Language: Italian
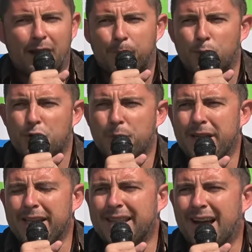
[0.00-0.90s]
la
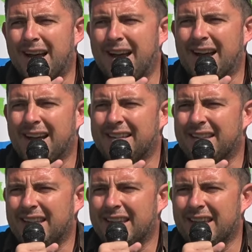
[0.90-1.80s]
possibilità
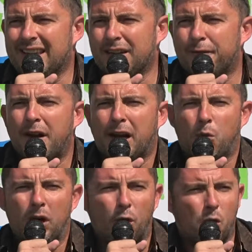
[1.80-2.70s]
di fare
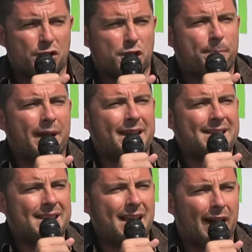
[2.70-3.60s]
qualcosa,
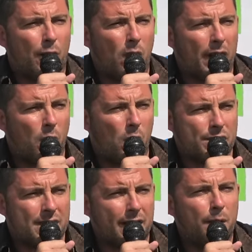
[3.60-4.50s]
esperienziare
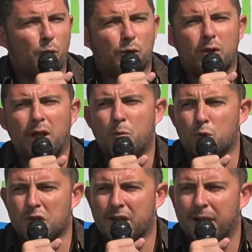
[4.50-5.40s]
qualcosa nel mondo della
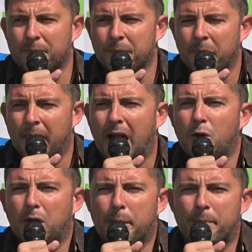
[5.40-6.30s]
musica.
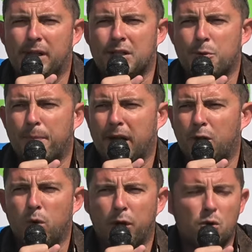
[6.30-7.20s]
Allorché partecipai a
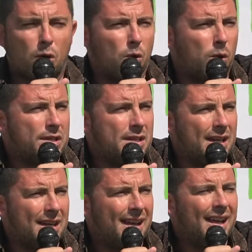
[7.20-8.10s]
alcuni
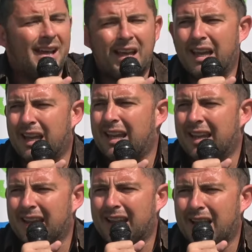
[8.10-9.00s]
concorsi
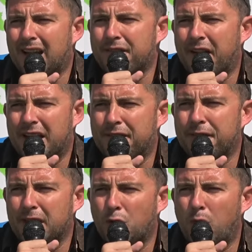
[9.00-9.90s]
e arrivai
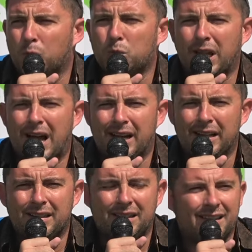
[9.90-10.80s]
fino a un
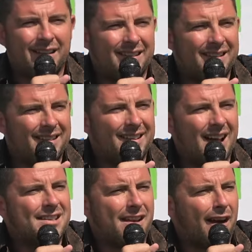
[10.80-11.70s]
talent
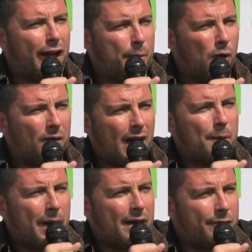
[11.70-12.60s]
a Sanremo,
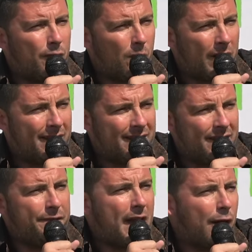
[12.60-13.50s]
al Palafiori,
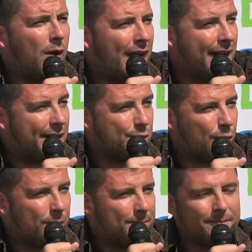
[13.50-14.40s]
di fianco
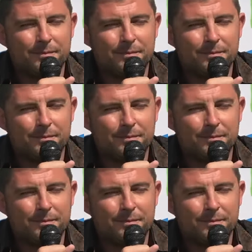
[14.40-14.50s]
all'Ariston.